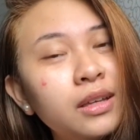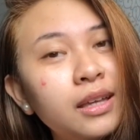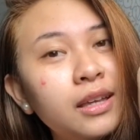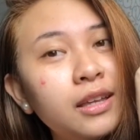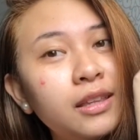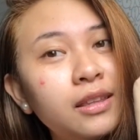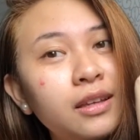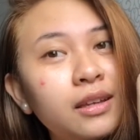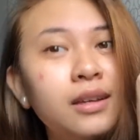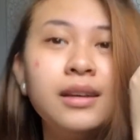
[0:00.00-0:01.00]
And
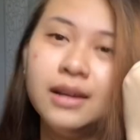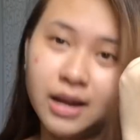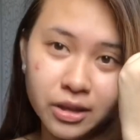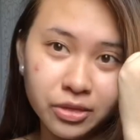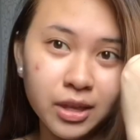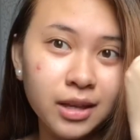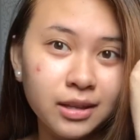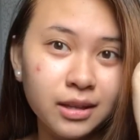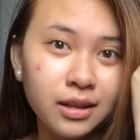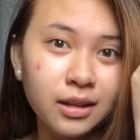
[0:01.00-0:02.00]
I
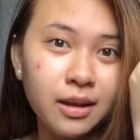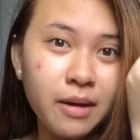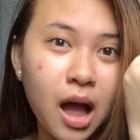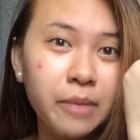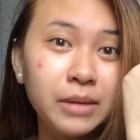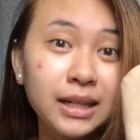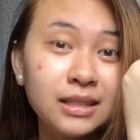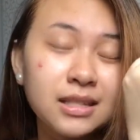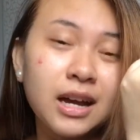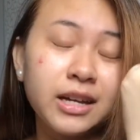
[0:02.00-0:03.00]
think ang
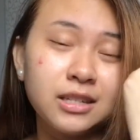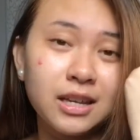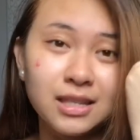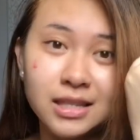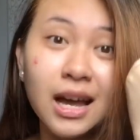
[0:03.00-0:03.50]
maganda sa kanya is